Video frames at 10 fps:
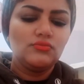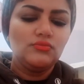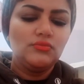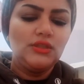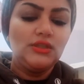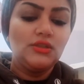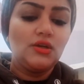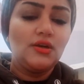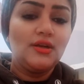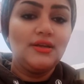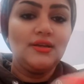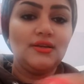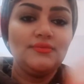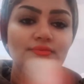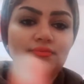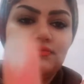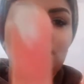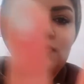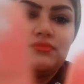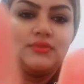دي الدرجة
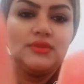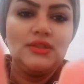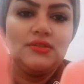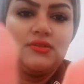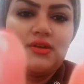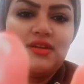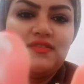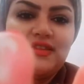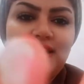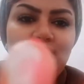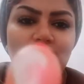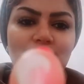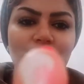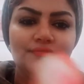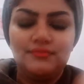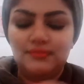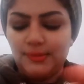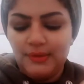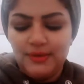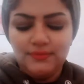دي الدرجة الفاتحة
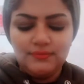تمام